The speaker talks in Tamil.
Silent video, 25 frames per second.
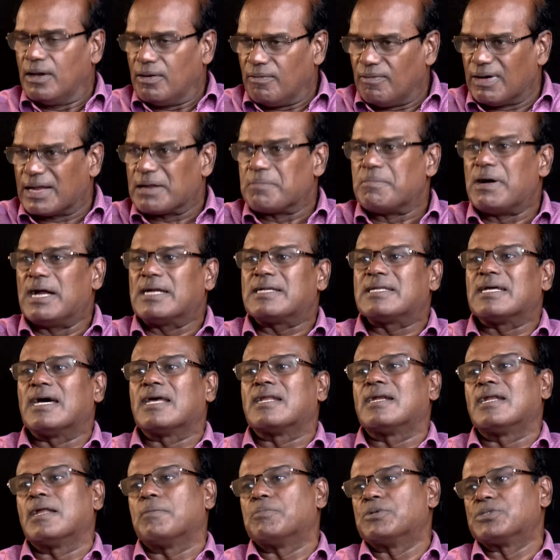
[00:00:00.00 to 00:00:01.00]
வர
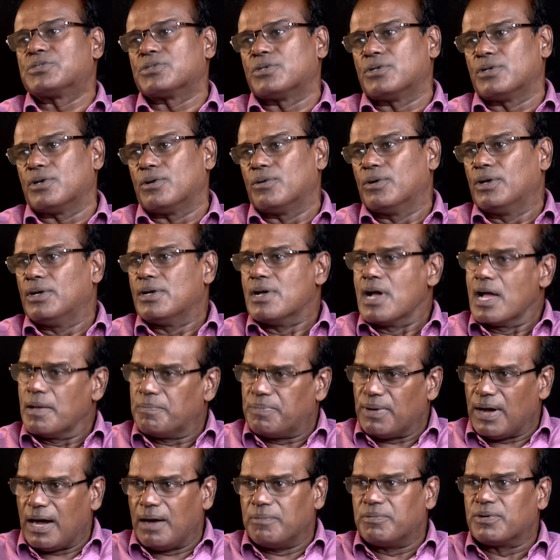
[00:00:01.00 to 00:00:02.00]
மாட்டாருன்னு நம்ம சொன்னோம்
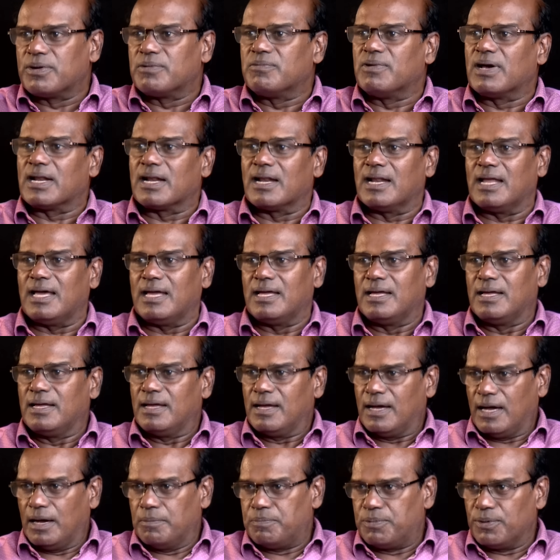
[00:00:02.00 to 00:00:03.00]
இப்போ அவரும் வரல
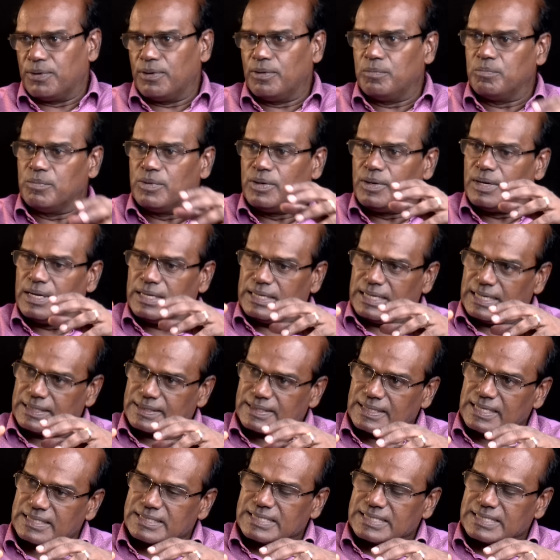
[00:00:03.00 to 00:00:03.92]
அப்போ எத்தனை